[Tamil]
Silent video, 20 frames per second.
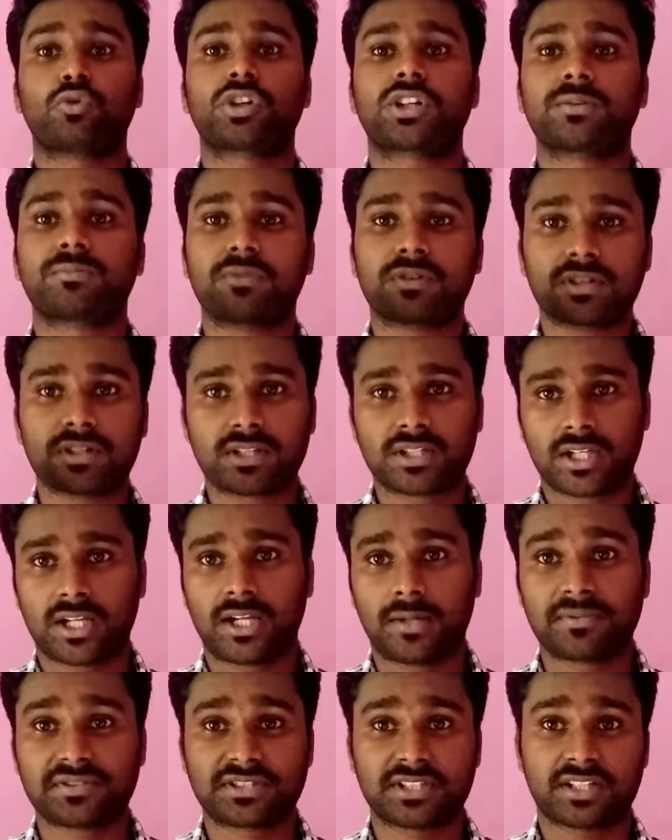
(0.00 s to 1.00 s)
கூட்டம் வந்துட்டு
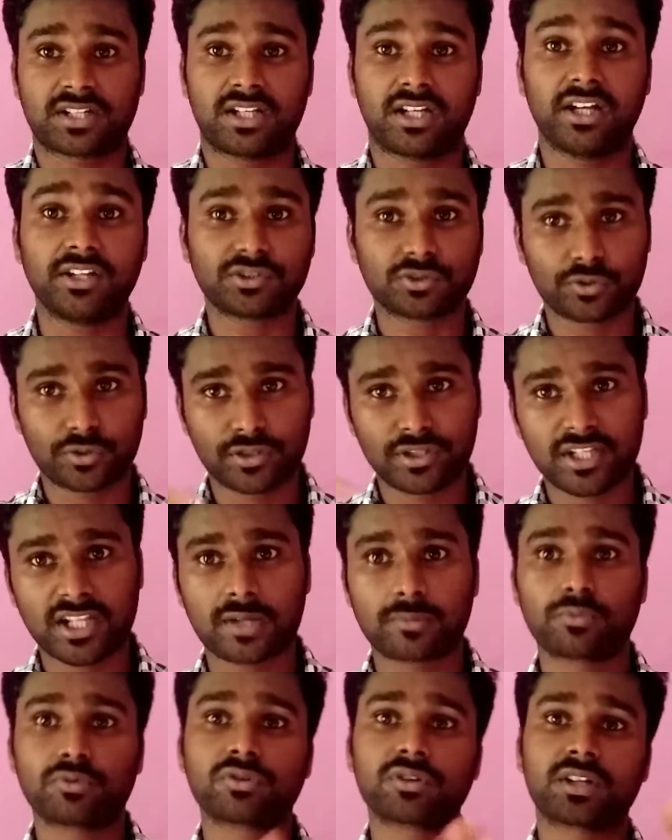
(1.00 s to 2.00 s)
அமைச்சிருக்காங்க ஸோ
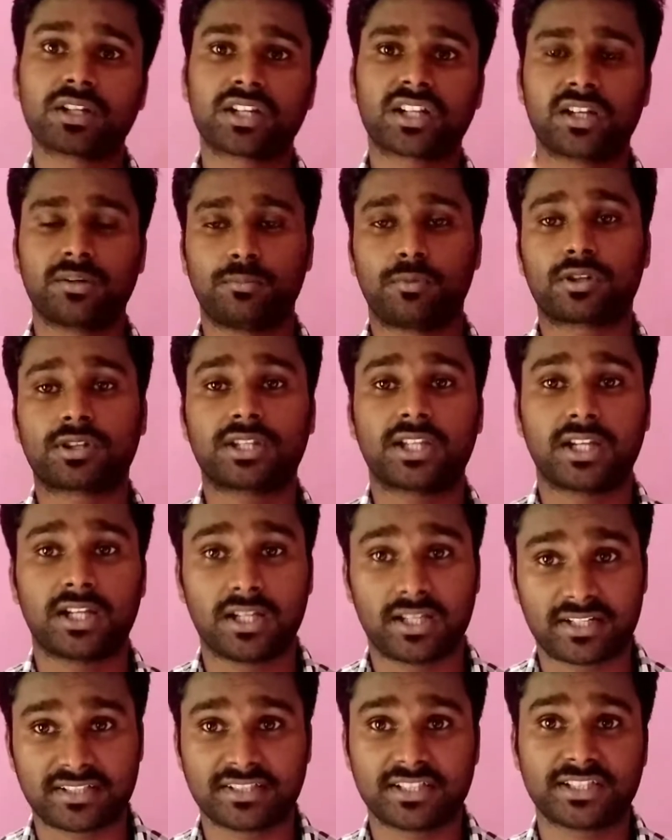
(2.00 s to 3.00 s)
இந்தியா முழுக்க இருக்க
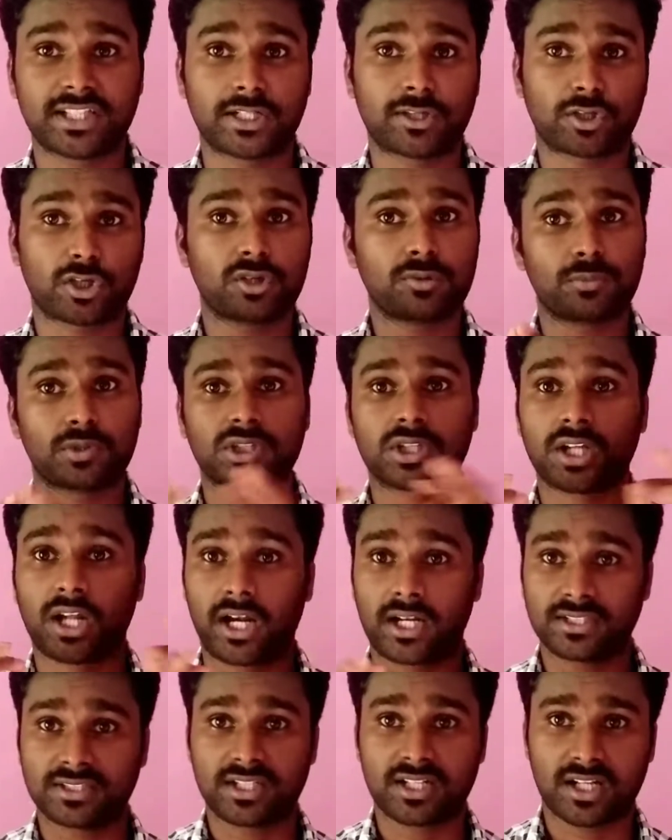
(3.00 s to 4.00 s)
மொத்த அரசியல் தலைவர்களும் வந்து
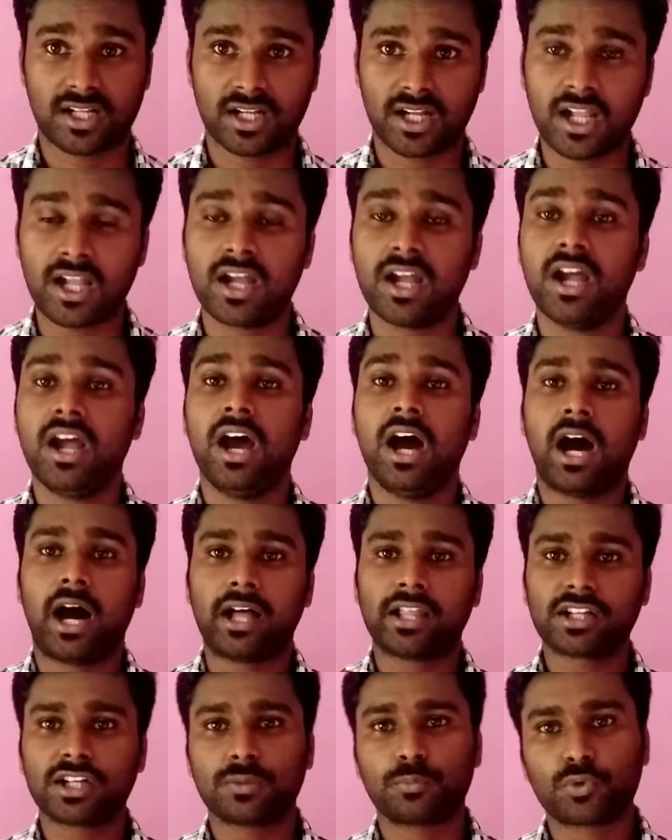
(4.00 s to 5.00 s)
கலந்துருக்காங்க
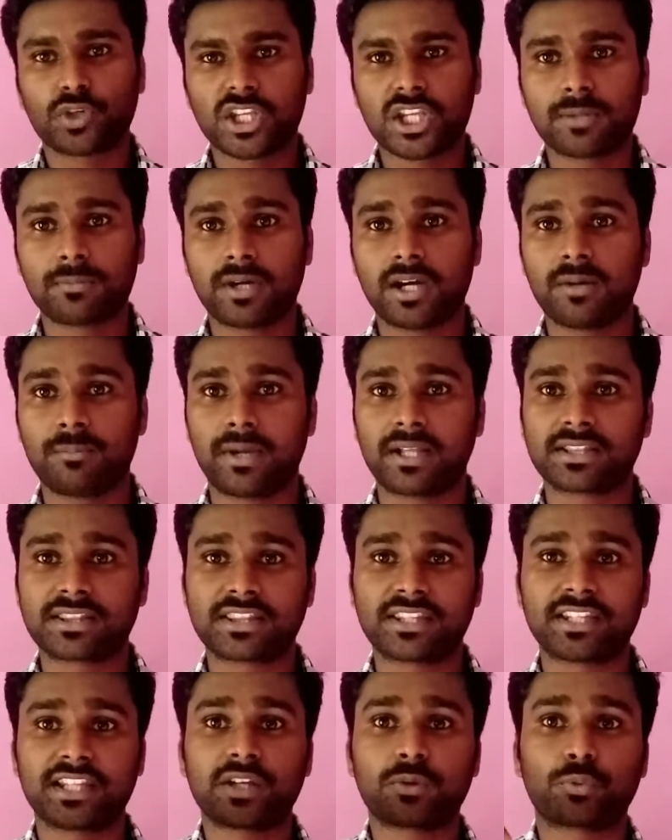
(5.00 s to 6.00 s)
அதில் முக்கியமாக
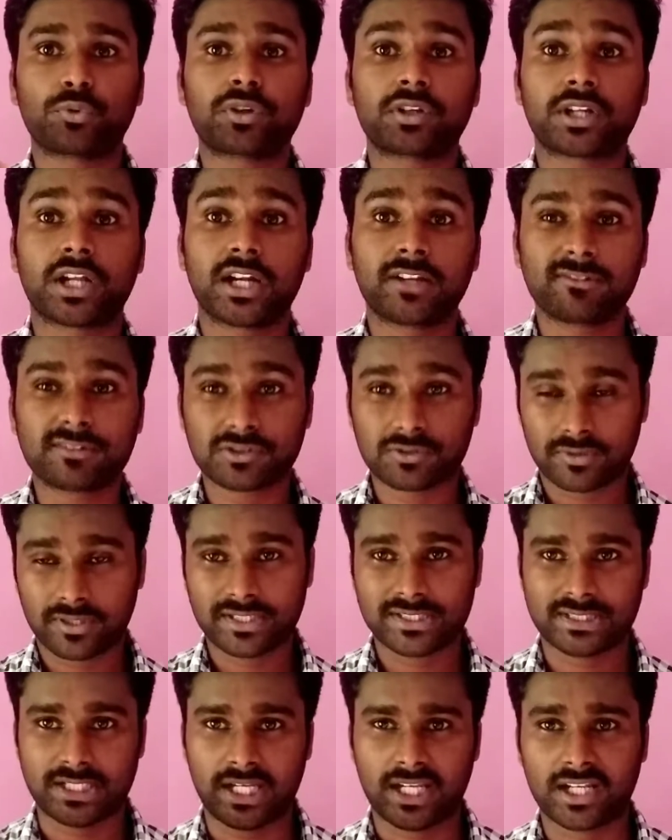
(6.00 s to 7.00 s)
மத்திய
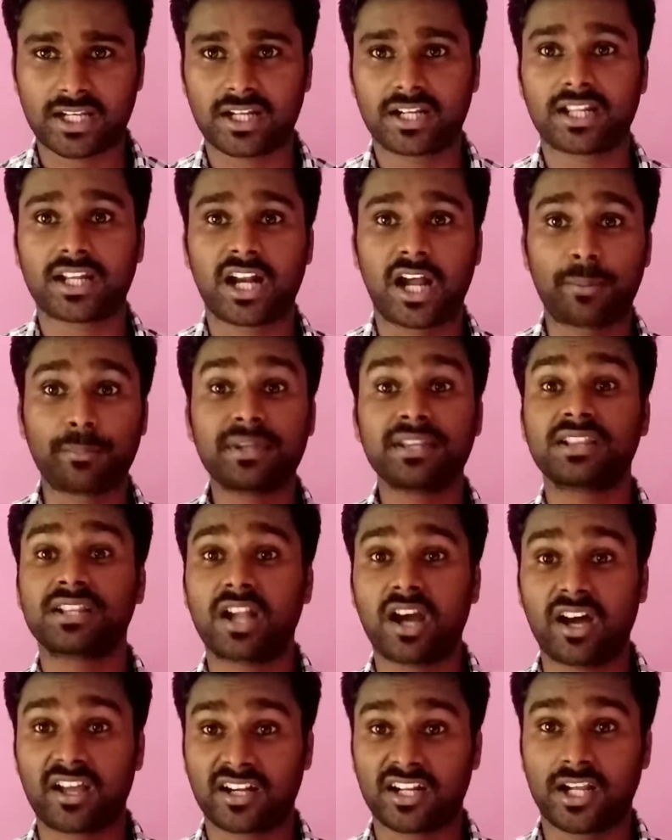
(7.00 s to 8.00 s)
உயர்கல்வித்துறை செயலாளர்
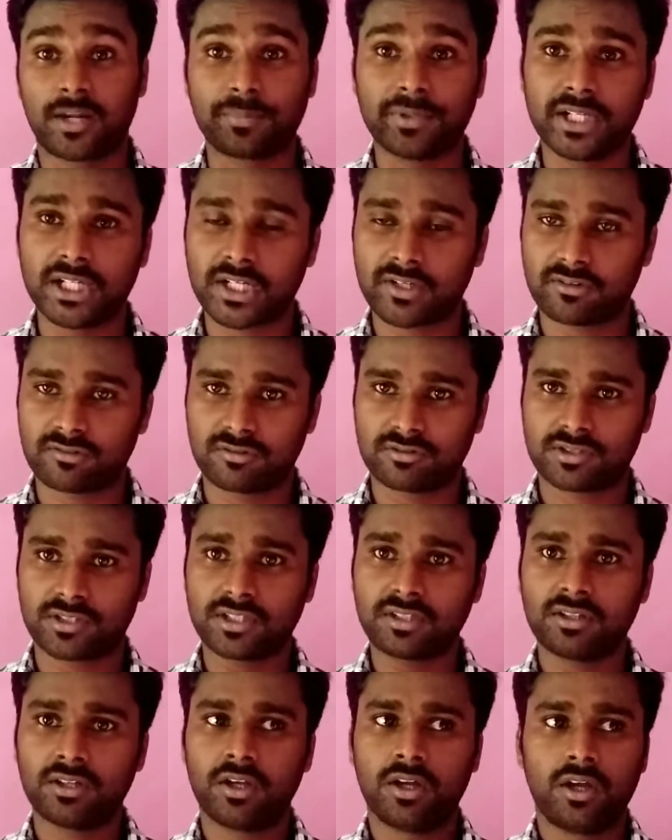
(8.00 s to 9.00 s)
அமித் காரே அப்படின்றவர்
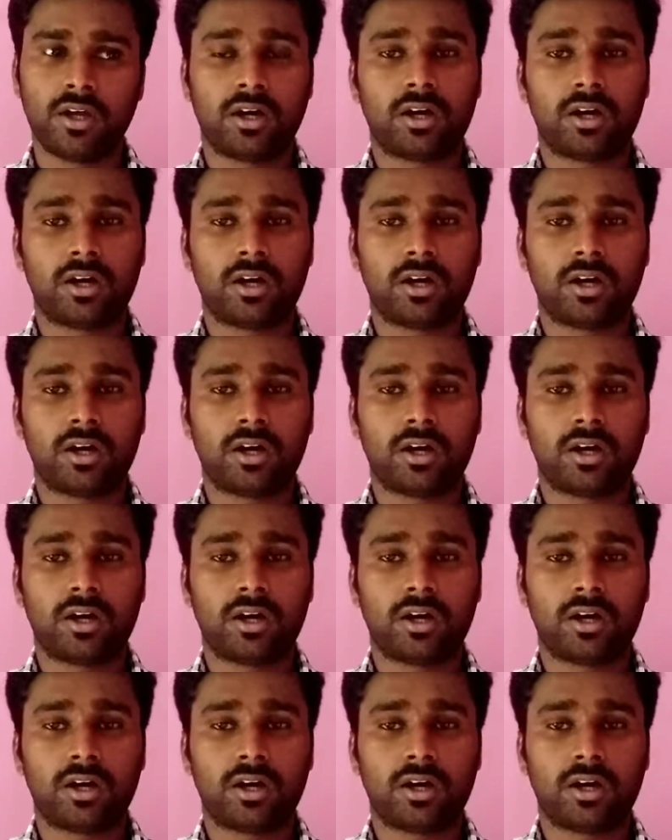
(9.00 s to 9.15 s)
வந்துட்டு